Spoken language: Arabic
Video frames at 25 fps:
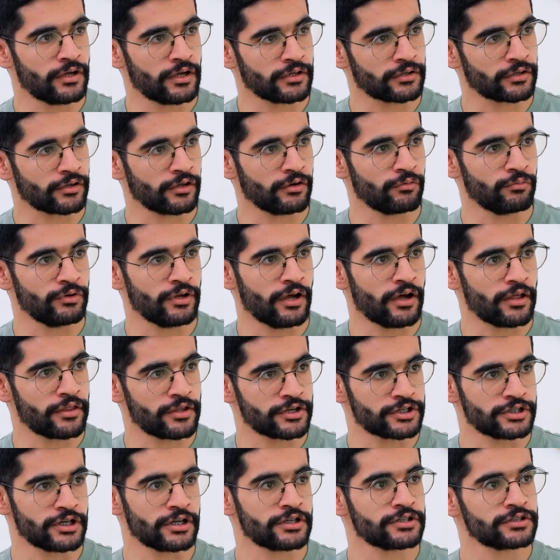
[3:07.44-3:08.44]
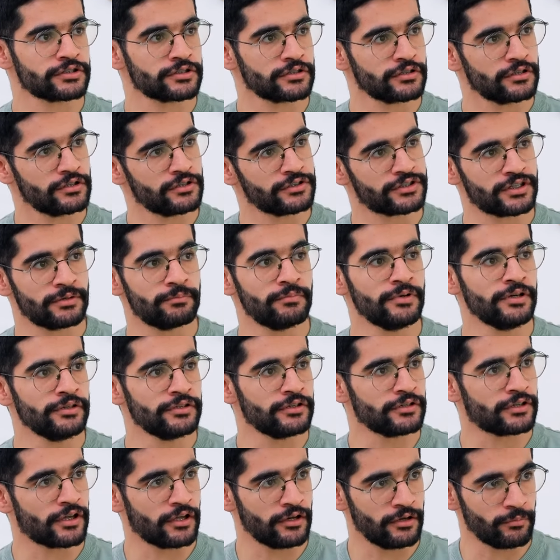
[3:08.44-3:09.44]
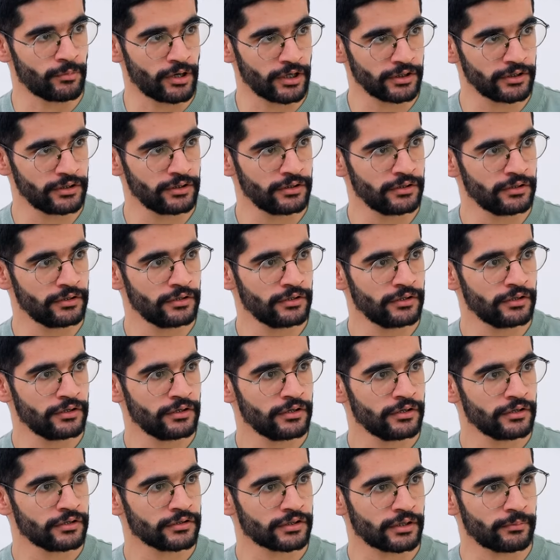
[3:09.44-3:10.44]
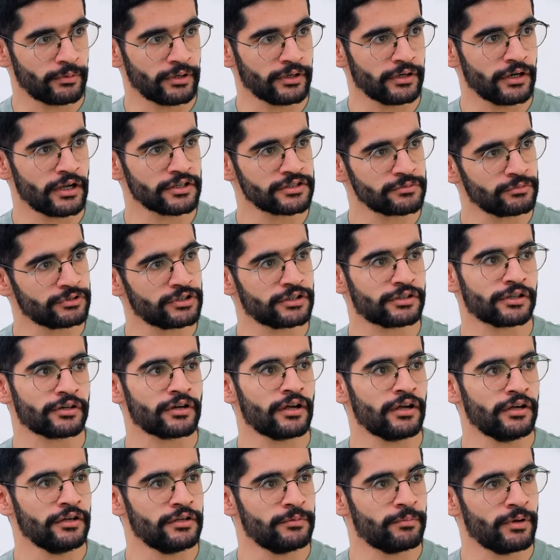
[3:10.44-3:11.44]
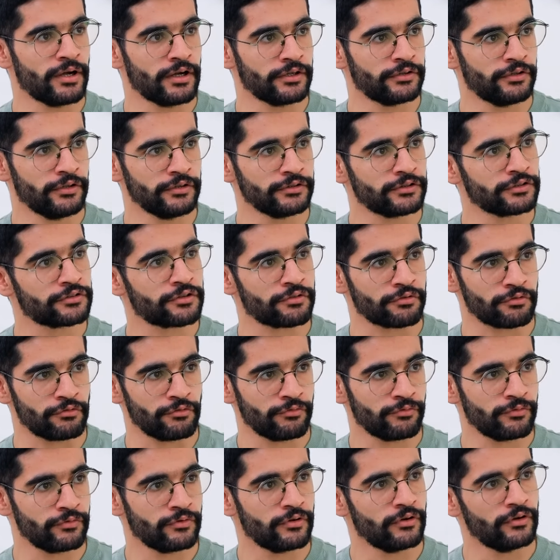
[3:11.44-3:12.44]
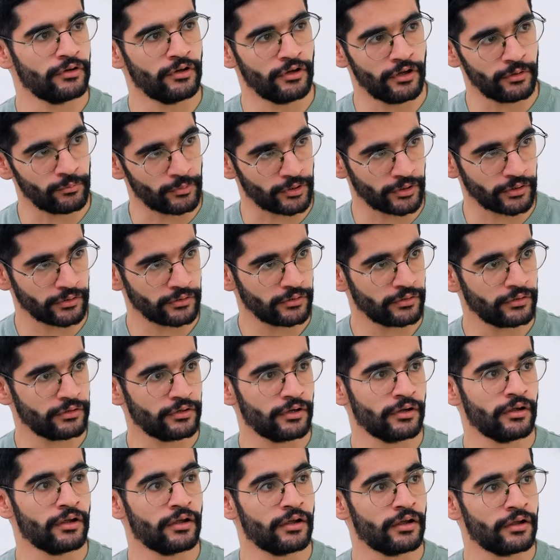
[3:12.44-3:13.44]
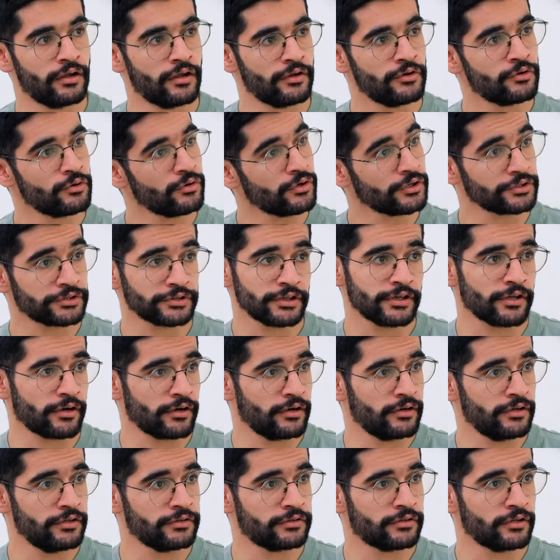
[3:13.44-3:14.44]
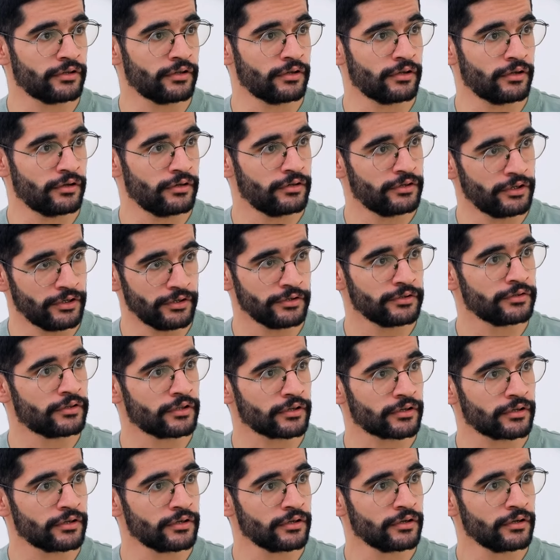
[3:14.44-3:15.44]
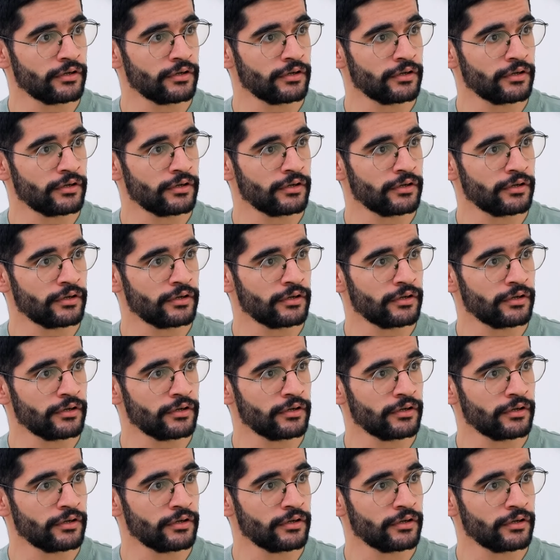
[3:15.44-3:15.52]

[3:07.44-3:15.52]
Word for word: ادخل ويا هذا الشخص يسمعني كلمات طبعا لازم تتراعي بعد عده ظروف العمر آه نوع الطير اللي انت اللي عندك